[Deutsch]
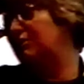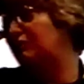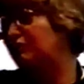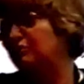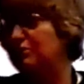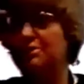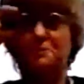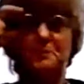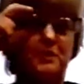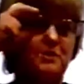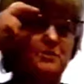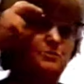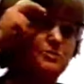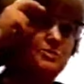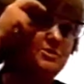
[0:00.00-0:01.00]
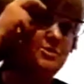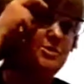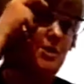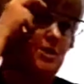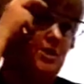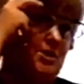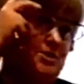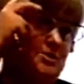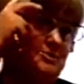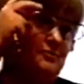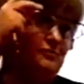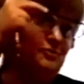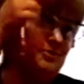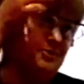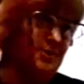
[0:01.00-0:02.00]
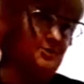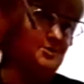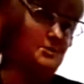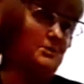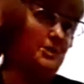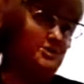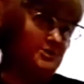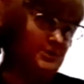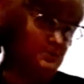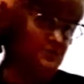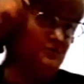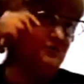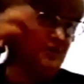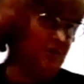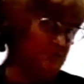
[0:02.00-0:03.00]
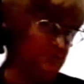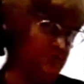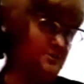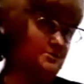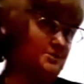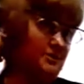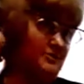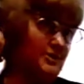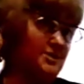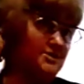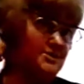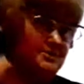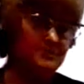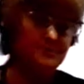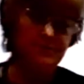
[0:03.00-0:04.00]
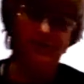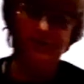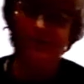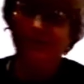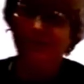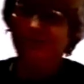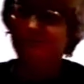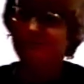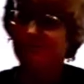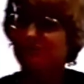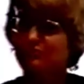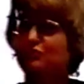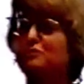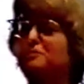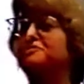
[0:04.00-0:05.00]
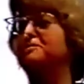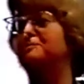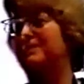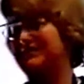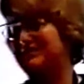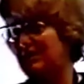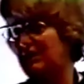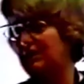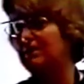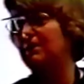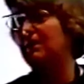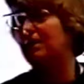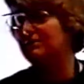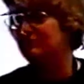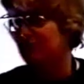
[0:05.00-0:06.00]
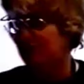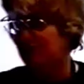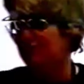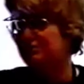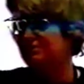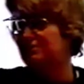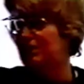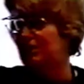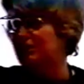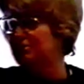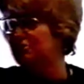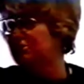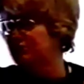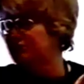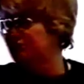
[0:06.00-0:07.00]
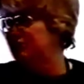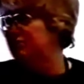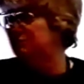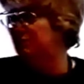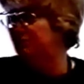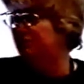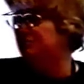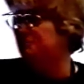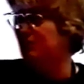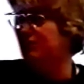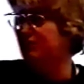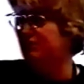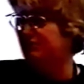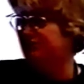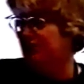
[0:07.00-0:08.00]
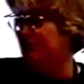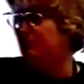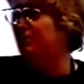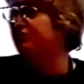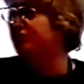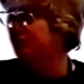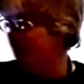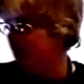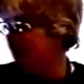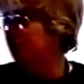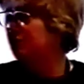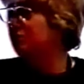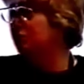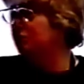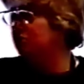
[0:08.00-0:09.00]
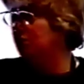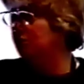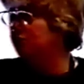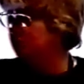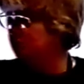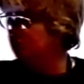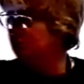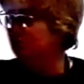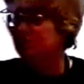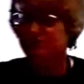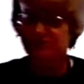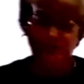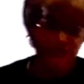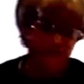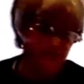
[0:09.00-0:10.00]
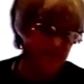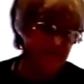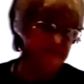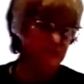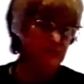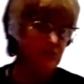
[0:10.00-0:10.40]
ist ja furchtbar, das wusste ich ja gar nicht und würden der junge Meister mich vielleicht bitte unterweisen. Na, jetzt üben Sie ein paar Tage lang, weil das so eingeschliffen ist. Immer wenn Sie meinen, jetzt haben wir's, rutscht er zurück in das Alte.